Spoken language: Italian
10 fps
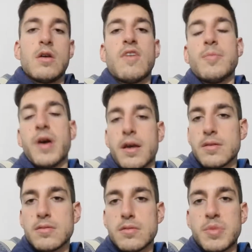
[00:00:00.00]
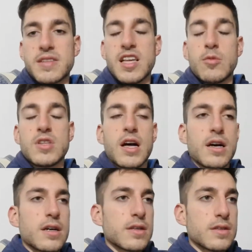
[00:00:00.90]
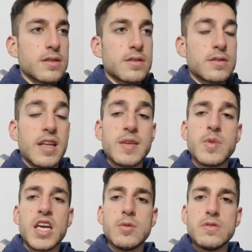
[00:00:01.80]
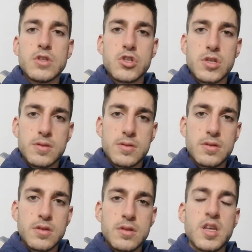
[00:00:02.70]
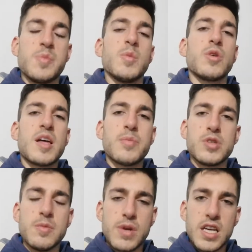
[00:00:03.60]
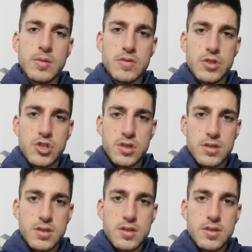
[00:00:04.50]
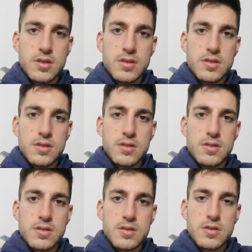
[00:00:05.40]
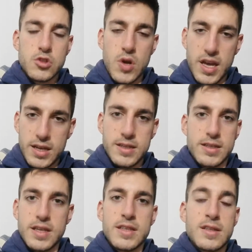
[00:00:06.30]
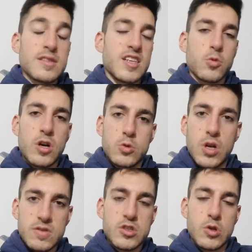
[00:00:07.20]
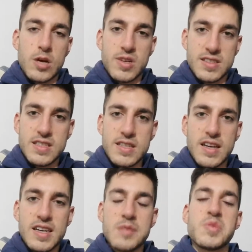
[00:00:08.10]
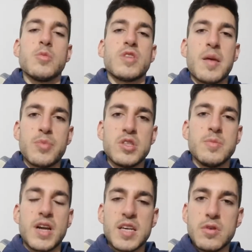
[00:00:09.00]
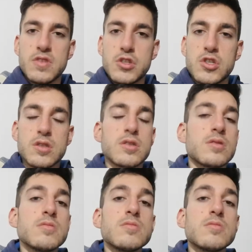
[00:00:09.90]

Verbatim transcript: Vabbè, partiamo da, da Ibrahimovic, il primo tempo di Ibrahimovic. Cioè, se qualcuno ha visto la partita, il primo tempo di Ibrahimovic,